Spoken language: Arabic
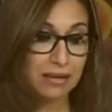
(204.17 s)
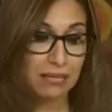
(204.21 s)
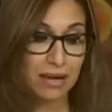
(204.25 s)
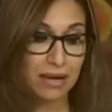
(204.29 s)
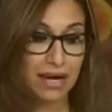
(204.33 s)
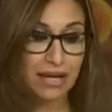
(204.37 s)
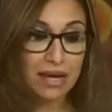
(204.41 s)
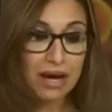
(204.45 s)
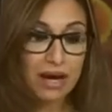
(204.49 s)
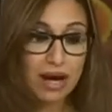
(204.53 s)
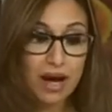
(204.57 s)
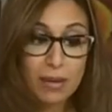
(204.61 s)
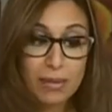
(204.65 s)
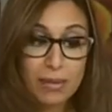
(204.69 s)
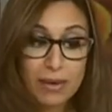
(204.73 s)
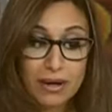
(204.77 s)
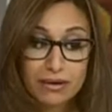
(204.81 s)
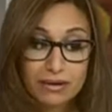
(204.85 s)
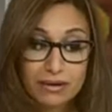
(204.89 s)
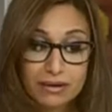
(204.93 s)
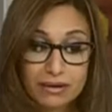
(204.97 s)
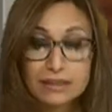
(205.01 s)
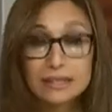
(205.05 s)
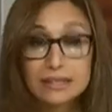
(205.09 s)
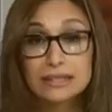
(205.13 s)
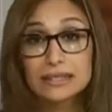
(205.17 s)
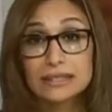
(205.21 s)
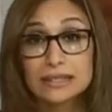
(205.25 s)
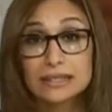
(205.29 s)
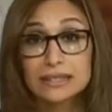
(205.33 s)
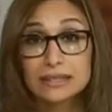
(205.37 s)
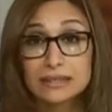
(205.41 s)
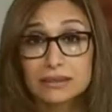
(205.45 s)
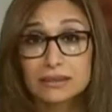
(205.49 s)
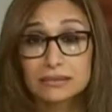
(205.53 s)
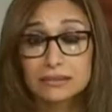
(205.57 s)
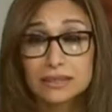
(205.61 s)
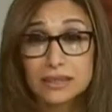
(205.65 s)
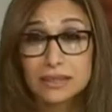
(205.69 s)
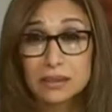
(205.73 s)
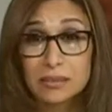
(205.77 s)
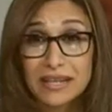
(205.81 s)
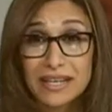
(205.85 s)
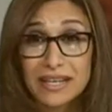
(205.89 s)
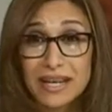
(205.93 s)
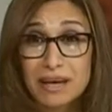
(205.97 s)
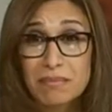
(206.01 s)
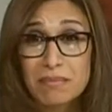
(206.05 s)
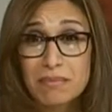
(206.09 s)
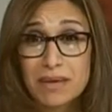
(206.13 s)
معانا خبر آه،
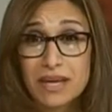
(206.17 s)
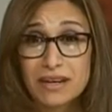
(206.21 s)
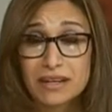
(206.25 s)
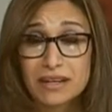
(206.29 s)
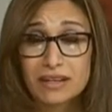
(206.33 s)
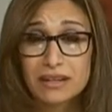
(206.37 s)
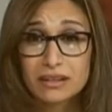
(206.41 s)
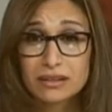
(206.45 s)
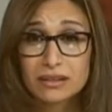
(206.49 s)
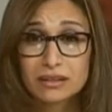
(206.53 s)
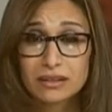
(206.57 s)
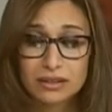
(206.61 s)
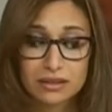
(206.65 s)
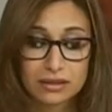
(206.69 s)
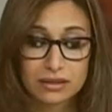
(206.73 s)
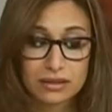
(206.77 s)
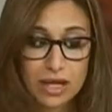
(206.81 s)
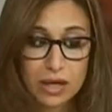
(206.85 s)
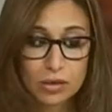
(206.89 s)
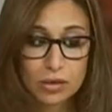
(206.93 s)
سمعنا امبارح آه،